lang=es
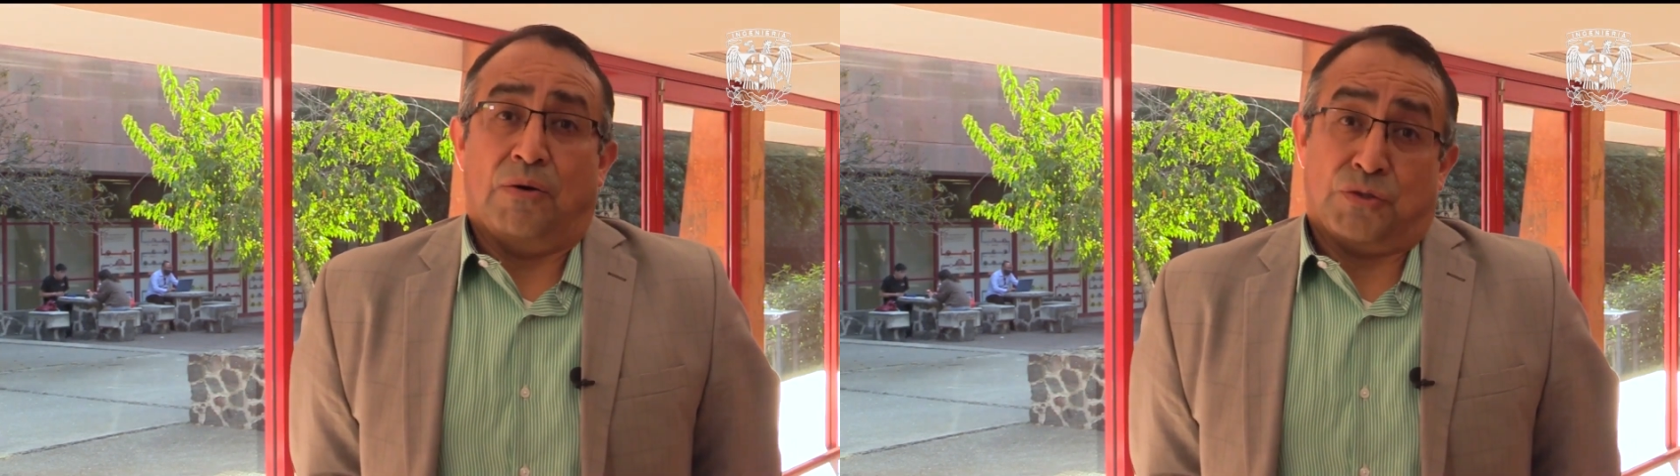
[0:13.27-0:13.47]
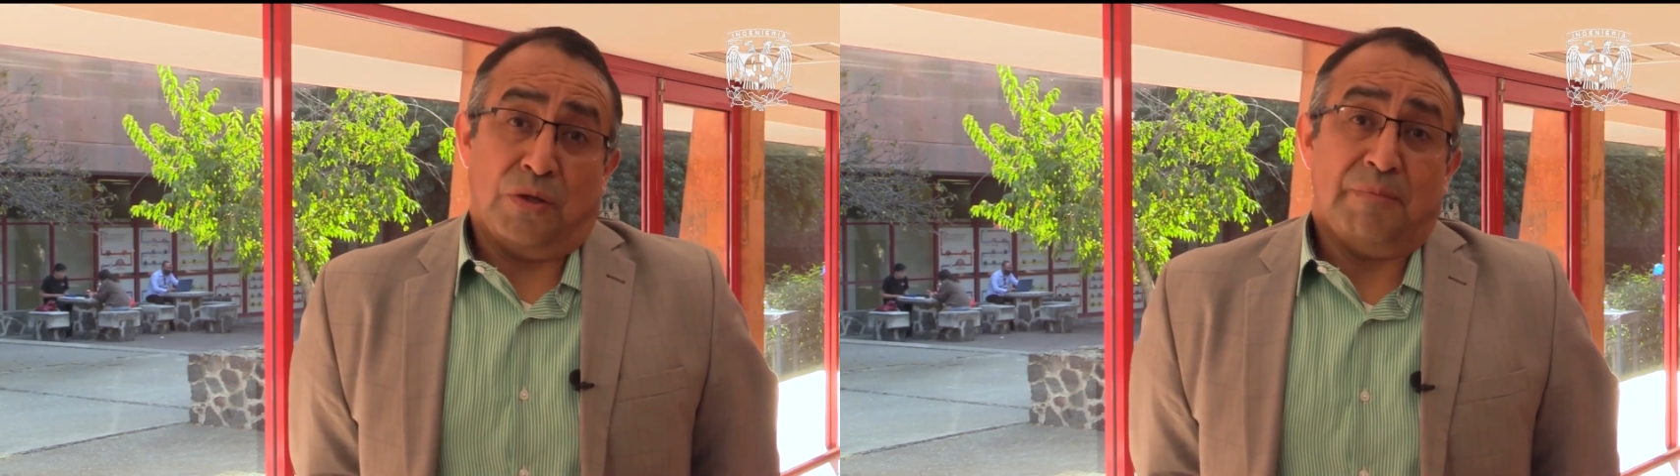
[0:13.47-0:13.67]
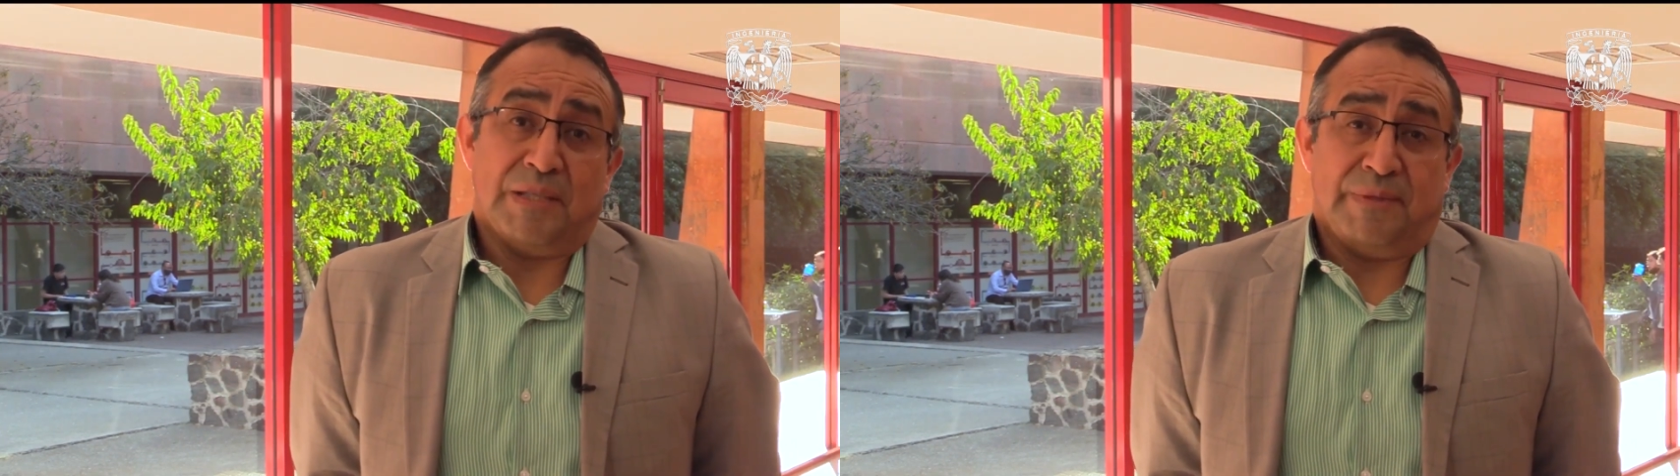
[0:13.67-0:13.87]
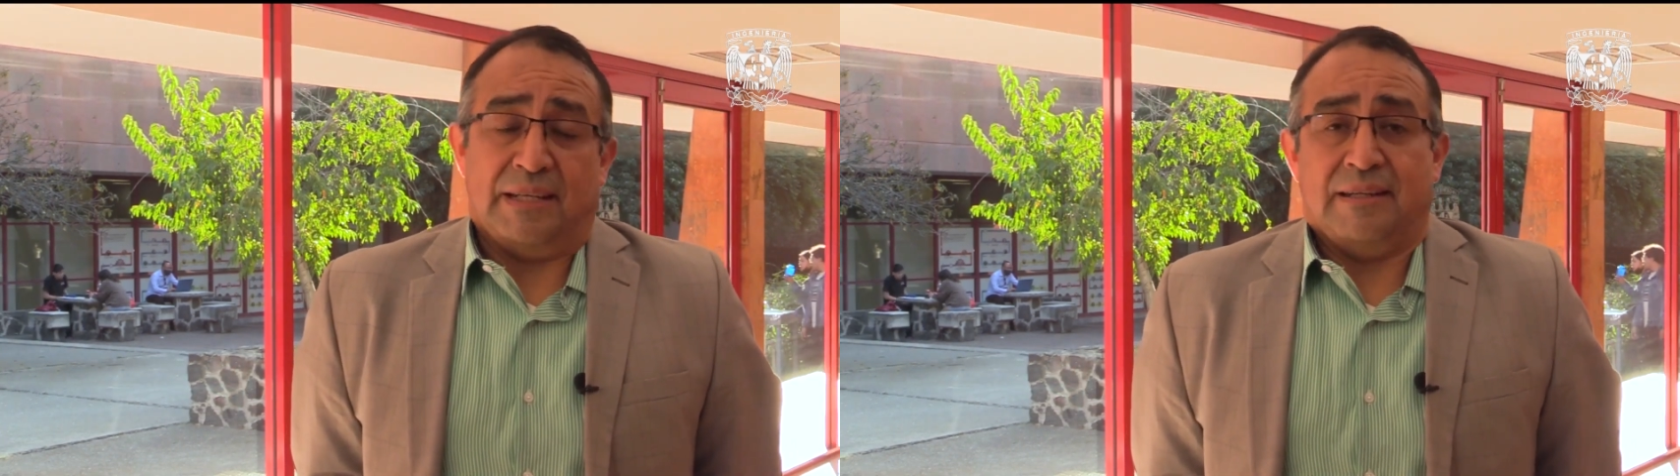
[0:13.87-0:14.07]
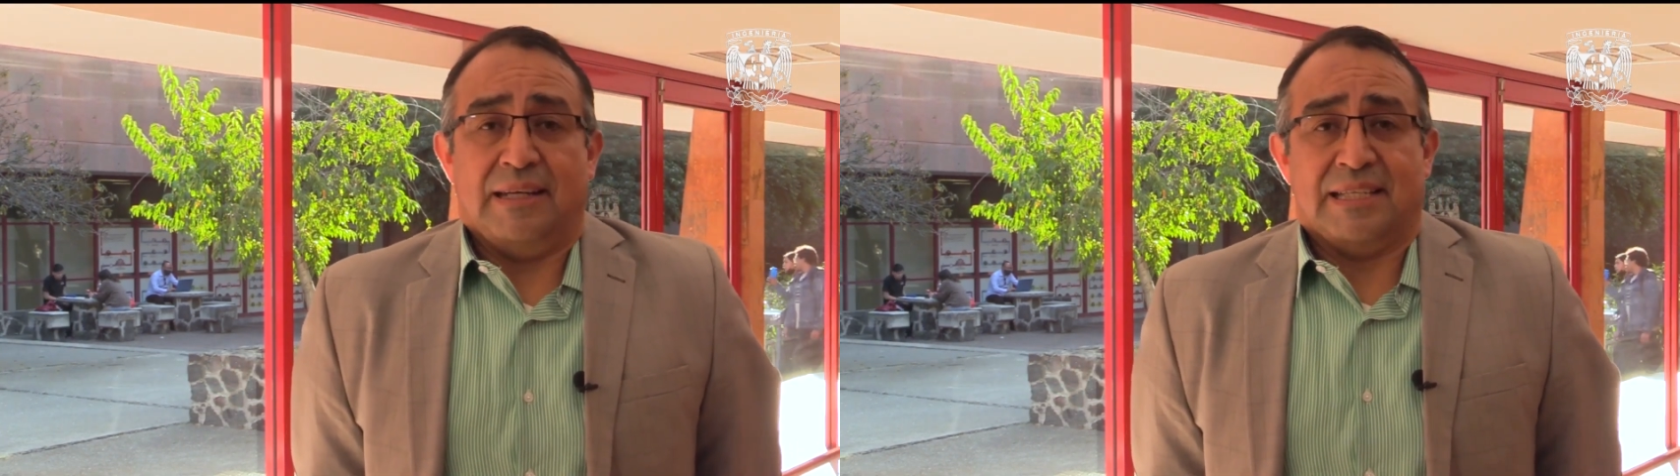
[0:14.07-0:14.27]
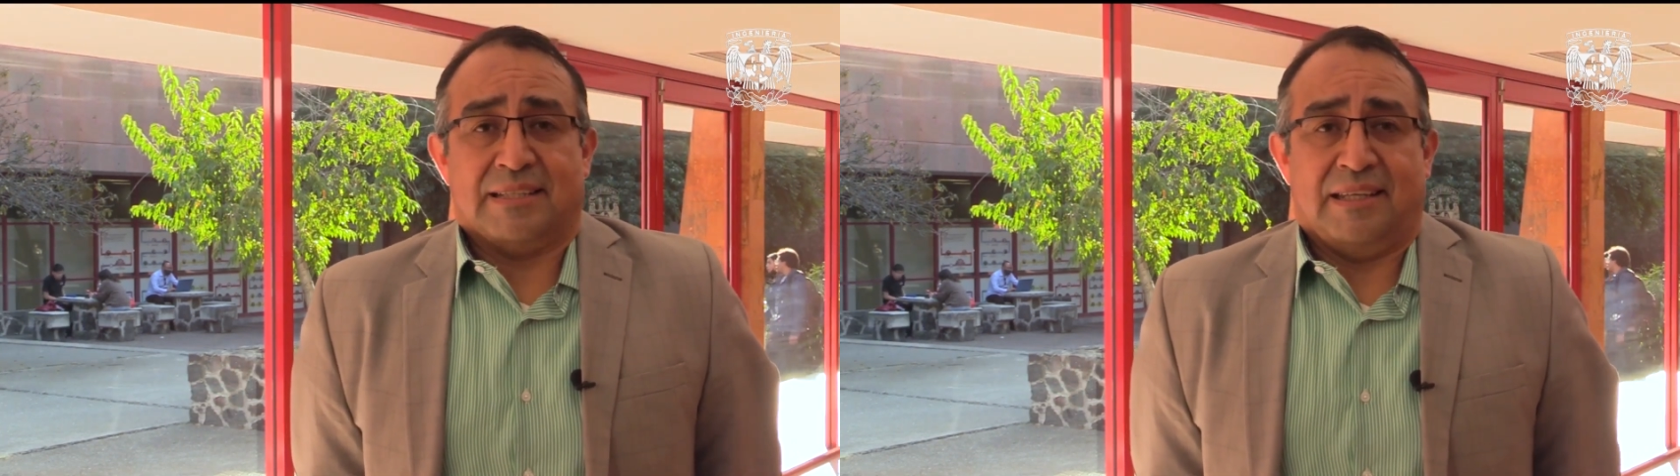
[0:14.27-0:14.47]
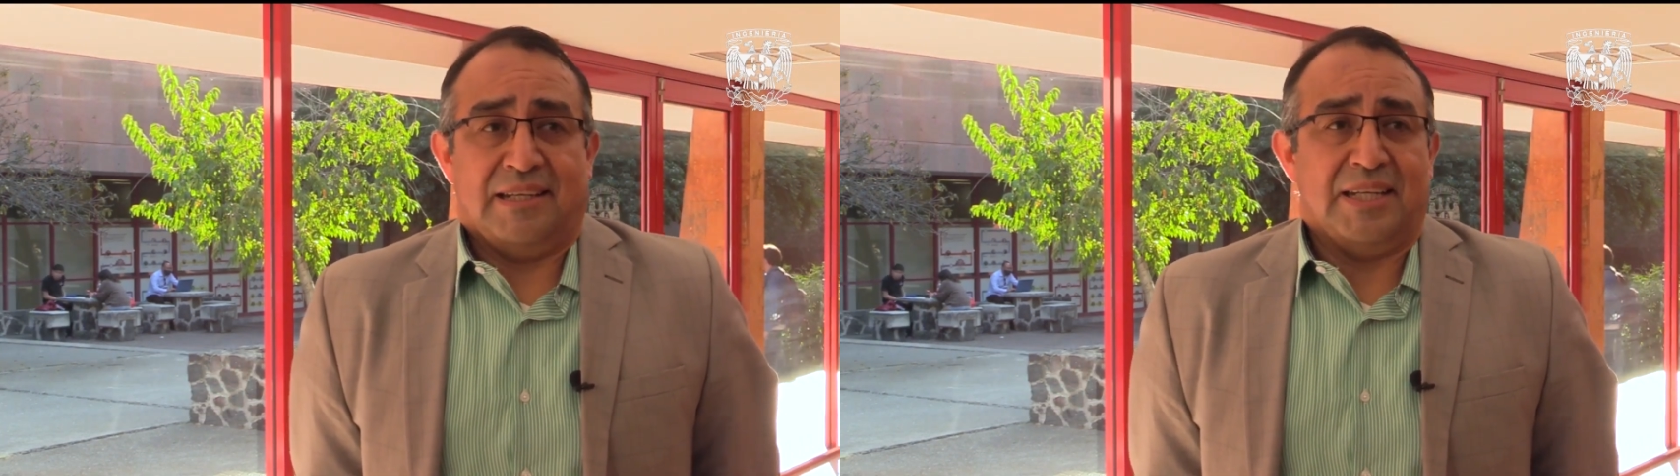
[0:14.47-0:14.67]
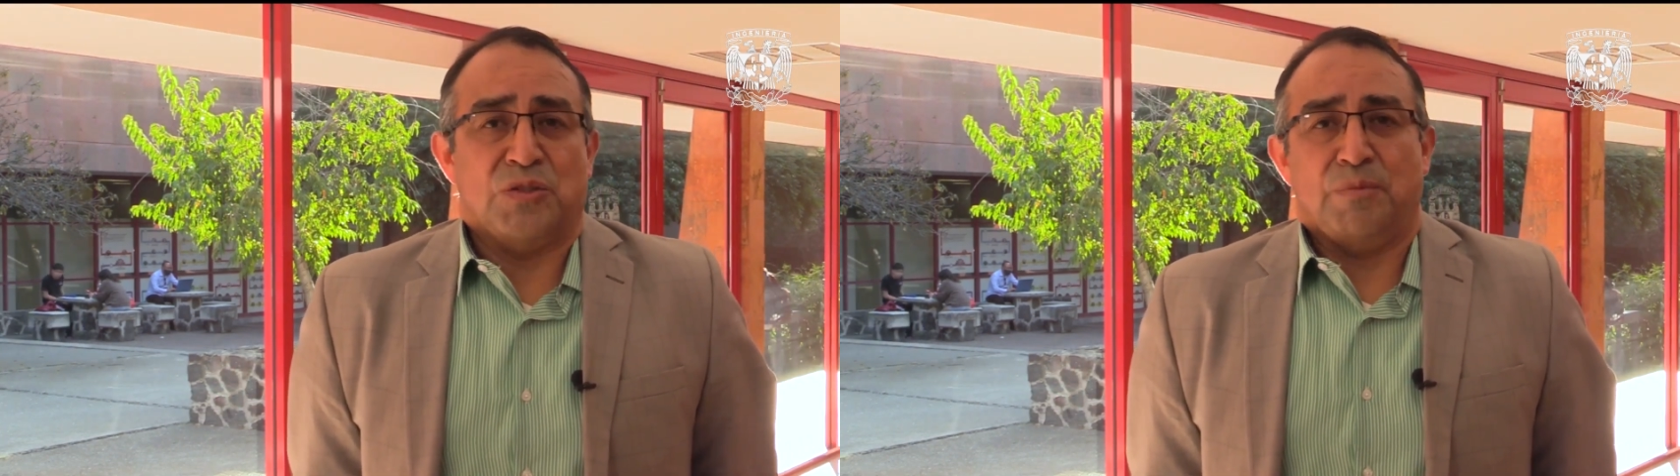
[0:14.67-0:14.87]
o son más bien, las
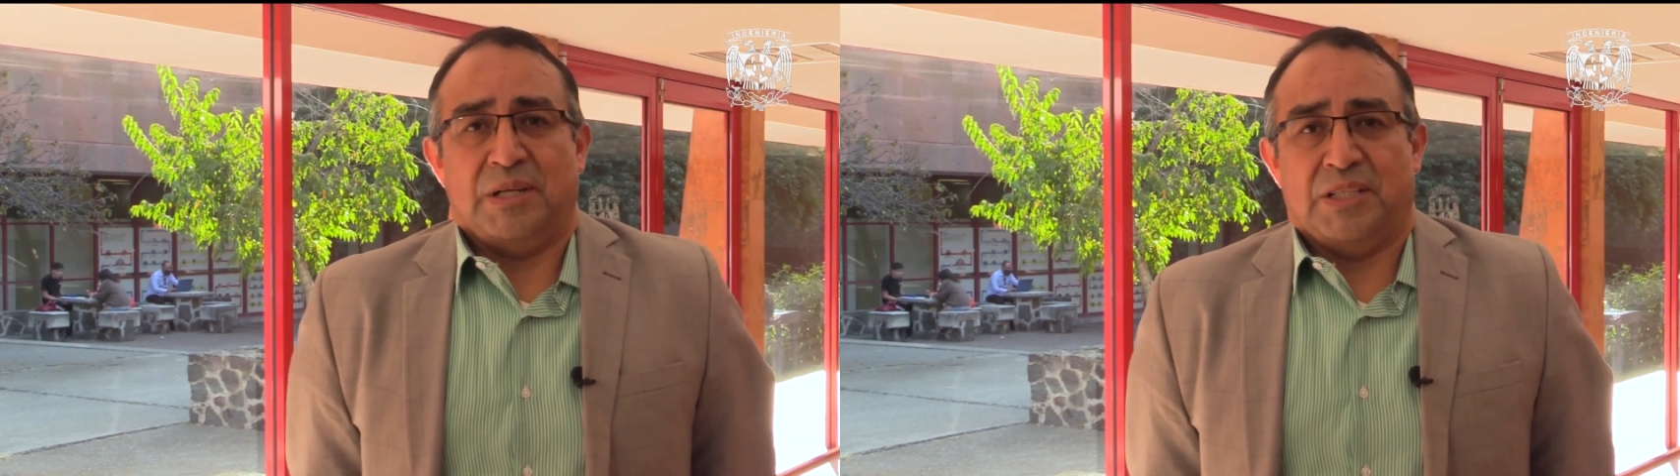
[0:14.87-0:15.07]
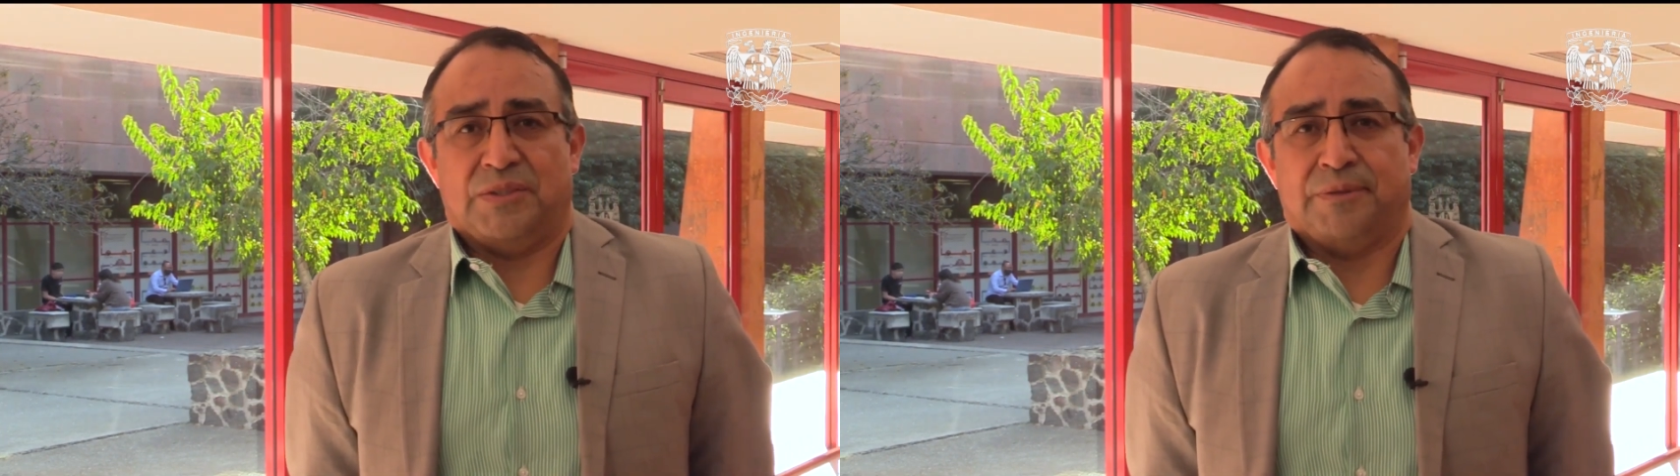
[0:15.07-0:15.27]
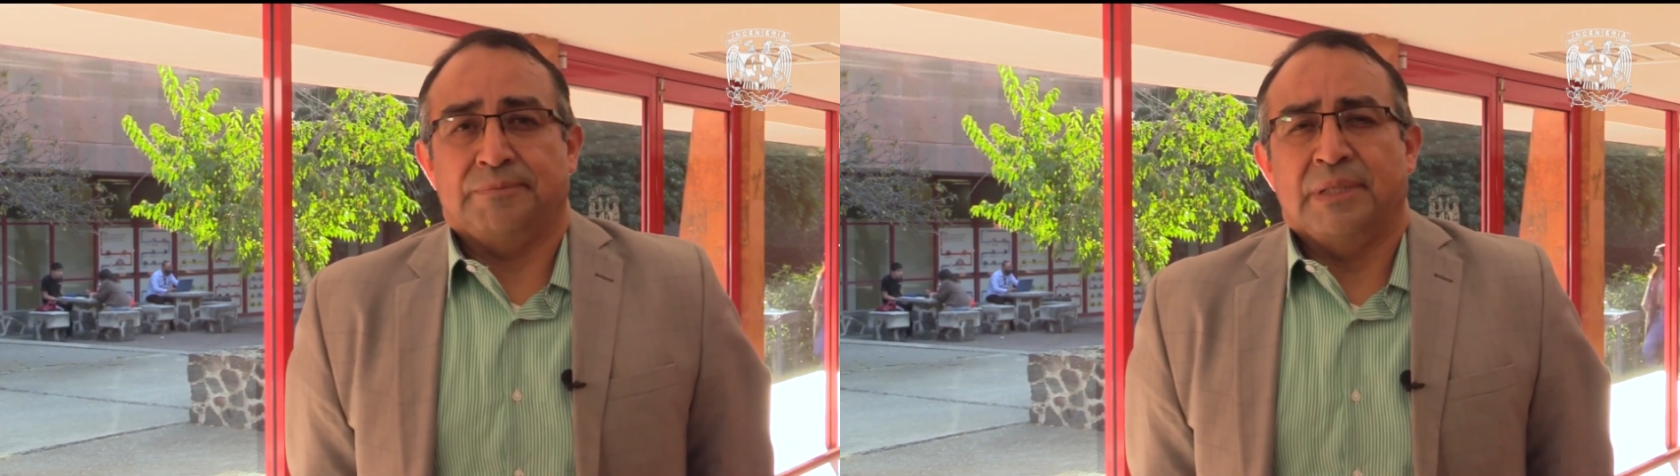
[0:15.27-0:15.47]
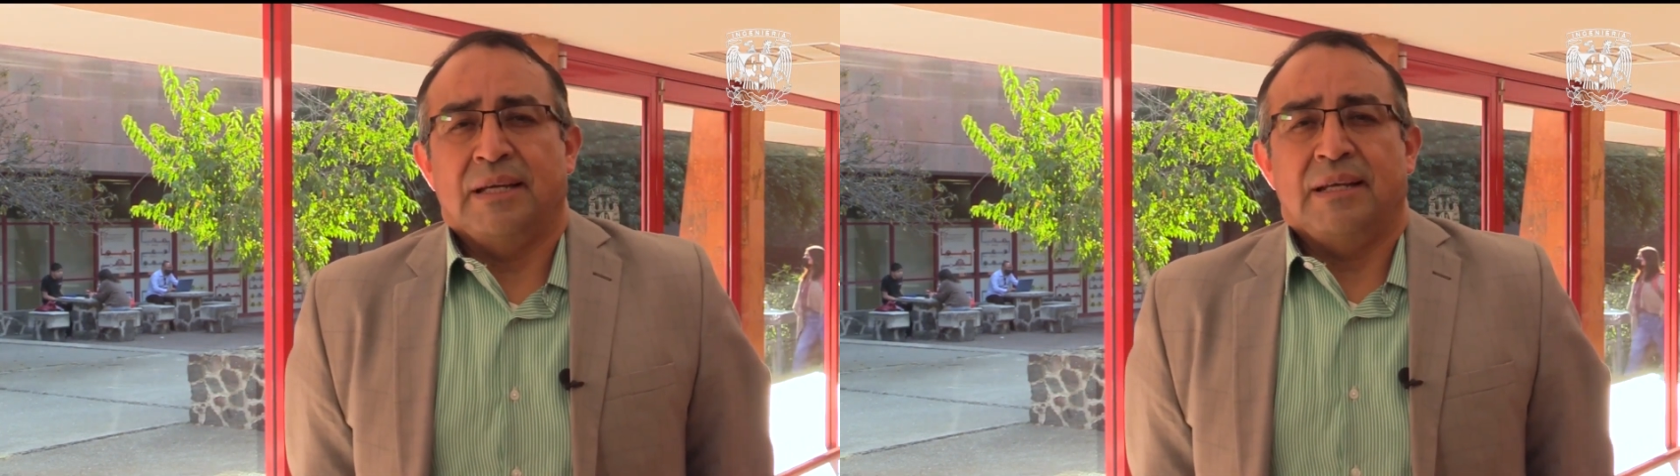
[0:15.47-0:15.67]
cadenas de suministro.